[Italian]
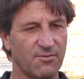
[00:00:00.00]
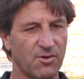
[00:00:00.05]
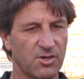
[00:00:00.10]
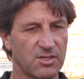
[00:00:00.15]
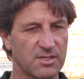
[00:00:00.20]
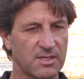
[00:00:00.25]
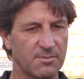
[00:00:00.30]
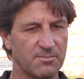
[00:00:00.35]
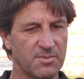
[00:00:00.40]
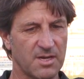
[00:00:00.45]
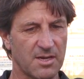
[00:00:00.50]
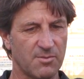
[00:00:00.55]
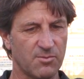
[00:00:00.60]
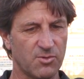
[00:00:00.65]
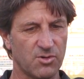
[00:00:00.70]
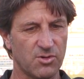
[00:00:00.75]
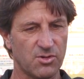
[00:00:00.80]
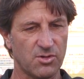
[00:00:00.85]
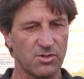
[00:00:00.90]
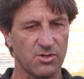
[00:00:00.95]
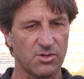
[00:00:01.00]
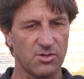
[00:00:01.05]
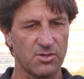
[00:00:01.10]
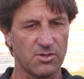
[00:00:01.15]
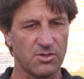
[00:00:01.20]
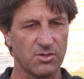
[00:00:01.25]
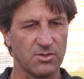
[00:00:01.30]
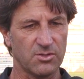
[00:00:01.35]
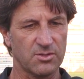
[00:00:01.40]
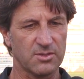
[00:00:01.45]
e a volte
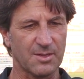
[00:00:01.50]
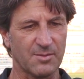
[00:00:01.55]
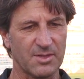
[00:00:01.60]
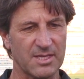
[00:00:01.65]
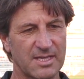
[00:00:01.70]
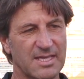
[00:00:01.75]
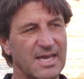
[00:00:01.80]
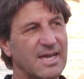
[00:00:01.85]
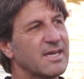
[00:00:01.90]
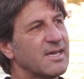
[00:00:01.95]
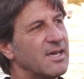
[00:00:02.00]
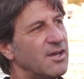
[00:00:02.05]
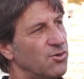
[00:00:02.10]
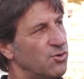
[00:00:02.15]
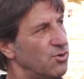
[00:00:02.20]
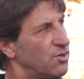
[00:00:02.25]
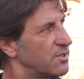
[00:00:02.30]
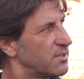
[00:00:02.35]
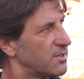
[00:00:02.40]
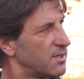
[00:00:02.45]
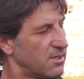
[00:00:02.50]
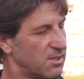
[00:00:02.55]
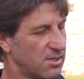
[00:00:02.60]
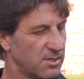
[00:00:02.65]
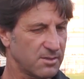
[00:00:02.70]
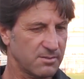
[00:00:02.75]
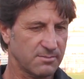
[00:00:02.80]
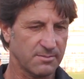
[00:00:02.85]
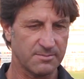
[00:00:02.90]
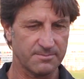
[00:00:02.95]
abbiamo, siamo andati anche oltre,
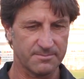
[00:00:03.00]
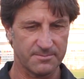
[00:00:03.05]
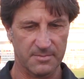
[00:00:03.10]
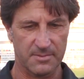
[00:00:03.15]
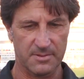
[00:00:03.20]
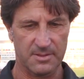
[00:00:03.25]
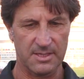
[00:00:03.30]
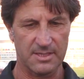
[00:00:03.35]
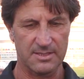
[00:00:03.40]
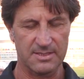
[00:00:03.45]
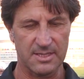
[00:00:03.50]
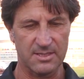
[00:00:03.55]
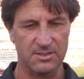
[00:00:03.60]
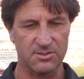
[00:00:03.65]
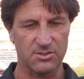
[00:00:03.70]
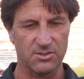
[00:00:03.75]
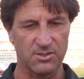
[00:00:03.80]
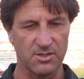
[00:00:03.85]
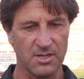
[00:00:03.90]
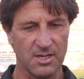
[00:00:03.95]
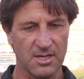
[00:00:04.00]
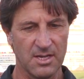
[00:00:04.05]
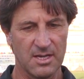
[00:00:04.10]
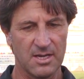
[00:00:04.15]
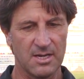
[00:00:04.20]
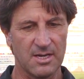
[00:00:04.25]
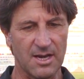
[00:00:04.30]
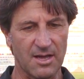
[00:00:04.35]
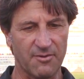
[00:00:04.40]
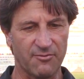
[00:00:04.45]
no? Mm, nel senso
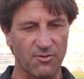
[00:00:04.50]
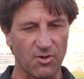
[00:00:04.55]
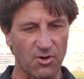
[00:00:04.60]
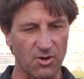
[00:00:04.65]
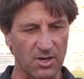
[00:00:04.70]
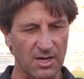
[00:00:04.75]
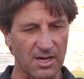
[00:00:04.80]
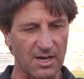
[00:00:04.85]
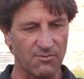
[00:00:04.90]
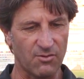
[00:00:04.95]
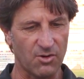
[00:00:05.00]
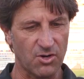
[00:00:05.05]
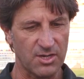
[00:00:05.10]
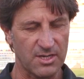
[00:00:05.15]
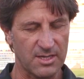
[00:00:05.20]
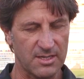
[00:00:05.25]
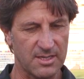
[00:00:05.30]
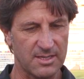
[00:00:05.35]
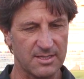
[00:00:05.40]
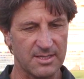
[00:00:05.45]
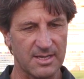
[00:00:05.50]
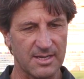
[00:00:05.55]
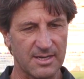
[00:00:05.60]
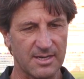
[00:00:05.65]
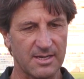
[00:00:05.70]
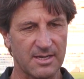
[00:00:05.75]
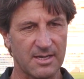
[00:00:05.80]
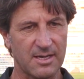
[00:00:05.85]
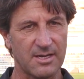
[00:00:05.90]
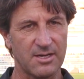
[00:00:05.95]
la foga, la voglia di
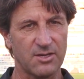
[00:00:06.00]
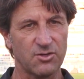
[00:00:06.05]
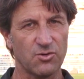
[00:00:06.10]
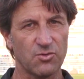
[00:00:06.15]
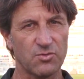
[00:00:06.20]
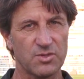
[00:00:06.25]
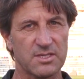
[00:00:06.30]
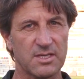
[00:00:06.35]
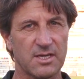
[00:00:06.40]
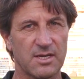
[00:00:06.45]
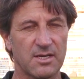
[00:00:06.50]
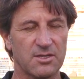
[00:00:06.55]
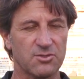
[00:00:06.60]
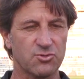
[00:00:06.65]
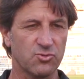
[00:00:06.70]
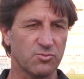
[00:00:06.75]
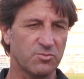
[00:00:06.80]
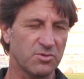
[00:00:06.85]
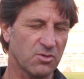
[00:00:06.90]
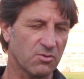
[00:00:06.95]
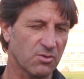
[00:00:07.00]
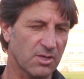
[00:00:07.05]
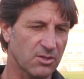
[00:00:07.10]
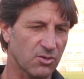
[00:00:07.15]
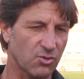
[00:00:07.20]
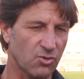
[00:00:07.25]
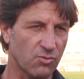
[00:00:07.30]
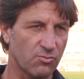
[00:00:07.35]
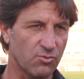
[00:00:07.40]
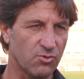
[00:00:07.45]
andare a, a riconquistarla subito
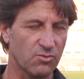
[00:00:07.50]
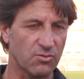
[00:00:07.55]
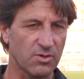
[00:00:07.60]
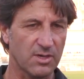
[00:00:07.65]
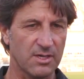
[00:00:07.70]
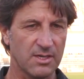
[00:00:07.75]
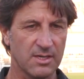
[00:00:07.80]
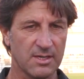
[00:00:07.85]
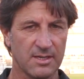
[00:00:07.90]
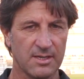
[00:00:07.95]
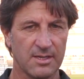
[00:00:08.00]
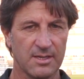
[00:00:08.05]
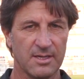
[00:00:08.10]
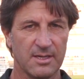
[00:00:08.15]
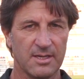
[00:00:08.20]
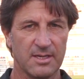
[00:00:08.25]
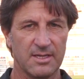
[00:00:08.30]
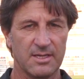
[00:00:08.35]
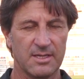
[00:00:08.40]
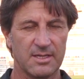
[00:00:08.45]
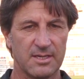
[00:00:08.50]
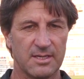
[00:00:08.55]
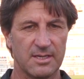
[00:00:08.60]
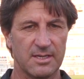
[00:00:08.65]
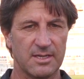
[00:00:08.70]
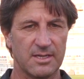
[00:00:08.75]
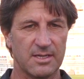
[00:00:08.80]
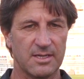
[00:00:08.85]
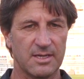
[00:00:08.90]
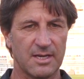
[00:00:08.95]
quando comunque
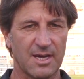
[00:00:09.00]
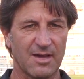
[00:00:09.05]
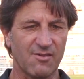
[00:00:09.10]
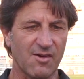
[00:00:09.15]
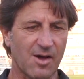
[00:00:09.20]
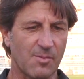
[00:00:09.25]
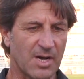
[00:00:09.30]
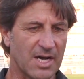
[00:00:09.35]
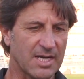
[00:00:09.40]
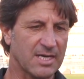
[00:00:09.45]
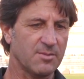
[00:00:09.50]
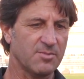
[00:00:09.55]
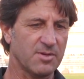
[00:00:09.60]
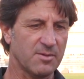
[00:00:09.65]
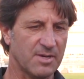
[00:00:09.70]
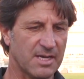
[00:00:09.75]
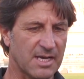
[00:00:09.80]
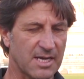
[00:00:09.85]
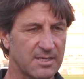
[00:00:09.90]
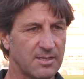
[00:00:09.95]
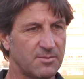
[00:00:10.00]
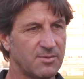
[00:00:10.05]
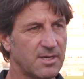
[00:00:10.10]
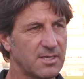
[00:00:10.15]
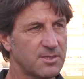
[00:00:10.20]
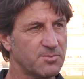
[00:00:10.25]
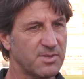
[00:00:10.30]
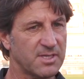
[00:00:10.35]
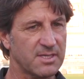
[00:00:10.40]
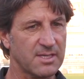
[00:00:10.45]
eh, l'avevamo anche preparata per
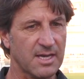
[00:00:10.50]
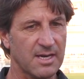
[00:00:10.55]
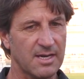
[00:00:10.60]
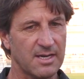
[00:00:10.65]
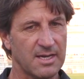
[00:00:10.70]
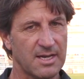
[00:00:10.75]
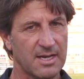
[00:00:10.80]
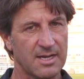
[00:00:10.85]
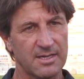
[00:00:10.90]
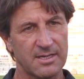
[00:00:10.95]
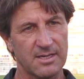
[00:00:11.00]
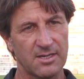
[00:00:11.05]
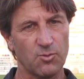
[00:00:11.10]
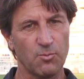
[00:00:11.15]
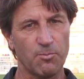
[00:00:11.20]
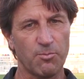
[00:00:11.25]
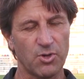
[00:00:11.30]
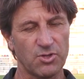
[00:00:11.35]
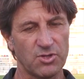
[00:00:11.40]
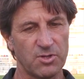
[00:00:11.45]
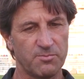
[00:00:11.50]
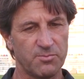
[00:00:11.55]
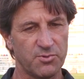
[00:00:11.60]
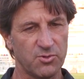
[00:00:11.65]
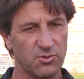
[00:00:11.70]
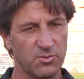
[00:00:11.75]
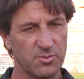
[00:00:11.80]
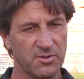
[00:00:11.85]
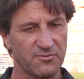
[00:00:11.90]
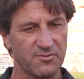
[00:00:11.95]
aspettarli anche un po' di
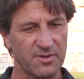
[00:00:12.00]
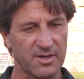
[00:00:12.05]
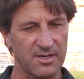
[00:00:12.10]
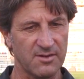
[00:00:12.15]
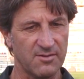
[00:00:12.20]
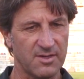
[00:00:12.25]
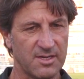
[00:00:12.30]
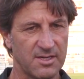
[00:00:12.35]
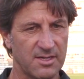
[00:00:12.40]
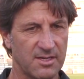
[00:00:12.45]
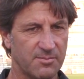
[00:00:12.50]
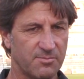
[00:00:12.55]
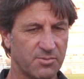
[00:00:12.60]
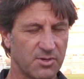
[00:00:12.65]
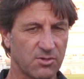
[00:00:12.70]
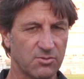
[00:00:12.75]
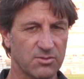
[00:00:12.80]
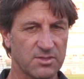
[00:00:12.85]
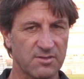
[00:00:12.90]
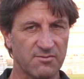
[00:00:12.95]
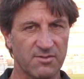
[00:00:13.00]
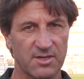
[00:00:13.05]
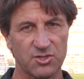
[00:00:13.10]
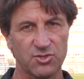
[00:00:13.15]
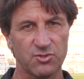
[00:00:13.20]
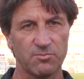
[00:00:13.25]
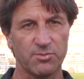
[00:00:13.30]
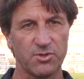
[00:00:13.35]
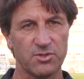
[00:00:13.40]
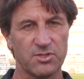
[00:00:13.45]
più, per farli venire e poi
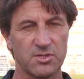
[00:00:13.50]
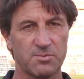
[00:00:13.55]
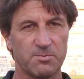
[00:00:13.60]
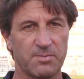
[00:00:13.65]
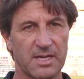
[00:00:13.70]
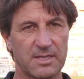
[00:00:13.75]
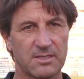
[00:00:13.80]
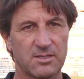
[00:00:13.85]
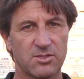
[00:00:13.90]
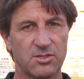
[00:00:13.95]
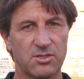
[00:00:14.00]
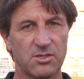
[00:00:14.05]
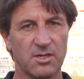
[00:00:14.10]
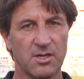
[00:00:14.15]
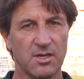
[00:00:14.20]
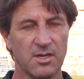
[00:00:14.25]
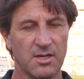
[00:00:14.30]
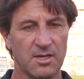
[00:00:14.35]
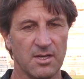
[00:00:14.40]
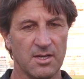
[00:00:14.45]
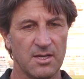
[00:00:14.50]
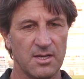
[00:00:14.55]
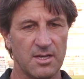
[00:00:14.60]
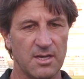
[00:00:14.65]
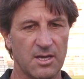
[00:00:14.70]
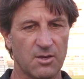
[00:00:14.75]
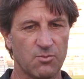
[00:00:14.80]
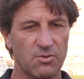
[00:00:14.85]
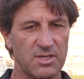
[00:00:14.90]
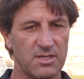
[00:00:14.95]
conservarci un po' di spazio
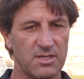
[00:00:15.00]
e